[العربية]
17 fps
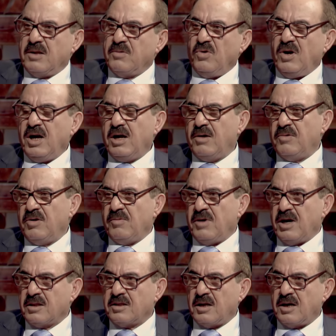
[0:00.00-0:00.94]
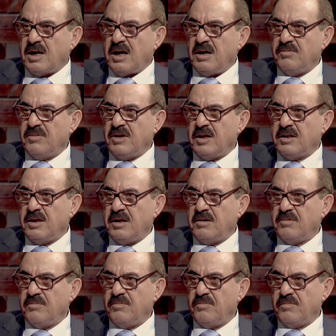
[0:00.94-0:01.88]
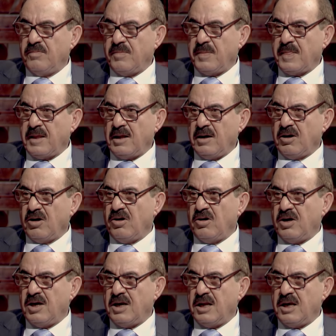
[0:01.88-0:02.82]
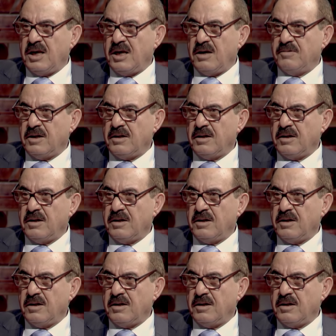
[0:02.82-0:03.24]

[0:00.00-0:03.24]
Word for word: محامي ما طلع بعد يعني لغوها الهيئة محامي